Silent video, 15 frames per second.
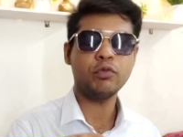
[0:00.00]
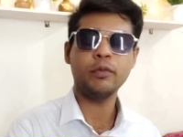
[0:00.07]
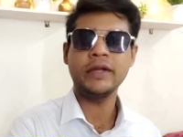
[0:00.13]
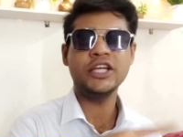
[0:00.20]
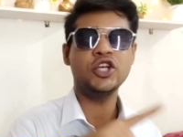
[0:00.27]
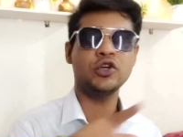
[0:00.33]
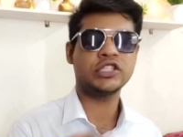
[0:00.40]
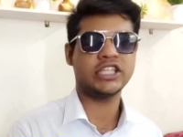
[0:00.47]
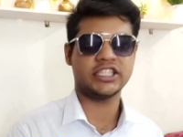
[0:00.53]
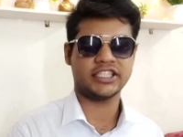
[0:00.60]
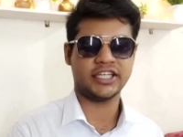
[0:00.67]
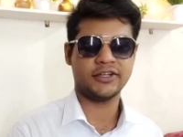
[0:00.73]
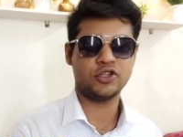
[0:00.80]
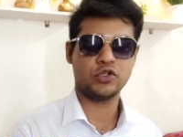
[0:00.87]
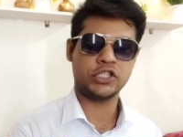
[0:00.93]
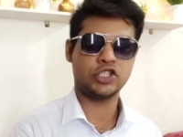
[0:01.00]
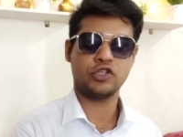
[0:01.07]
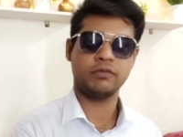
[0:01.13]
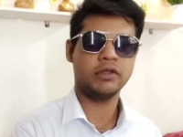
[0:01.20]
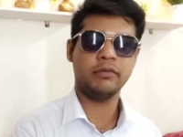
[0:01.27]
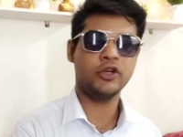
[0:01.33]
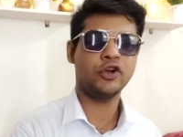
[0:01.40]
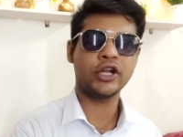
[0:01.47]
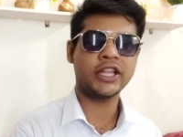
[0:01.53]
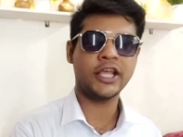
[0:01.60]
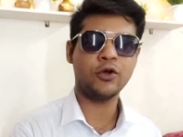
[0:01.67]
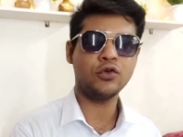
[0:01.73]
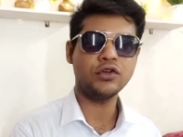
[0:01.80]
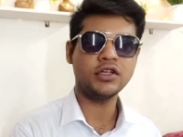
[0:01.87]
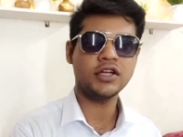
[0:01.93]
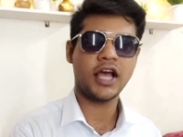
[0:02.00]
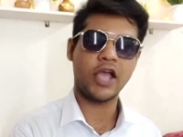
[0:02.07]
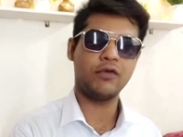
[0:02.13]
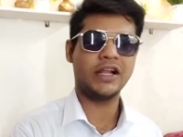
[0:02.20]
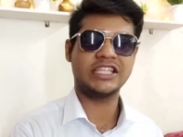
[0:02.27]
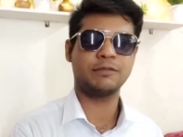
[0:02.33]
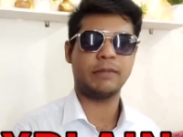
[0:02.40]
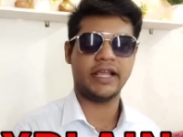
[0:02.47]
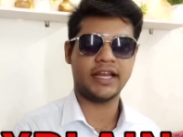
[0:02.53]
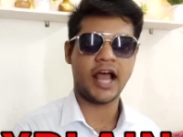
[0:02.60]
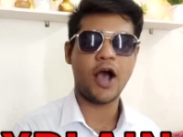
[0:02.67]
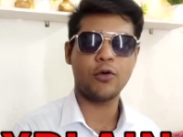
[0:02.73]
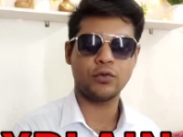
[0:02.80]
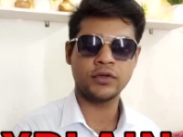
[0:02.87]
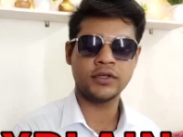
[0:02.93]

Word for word: করবো ভিডিওর শেষে তো সেসব অব্দি ভিডিওটা দেখুন আই উইল এক্সপ্লেন হাউ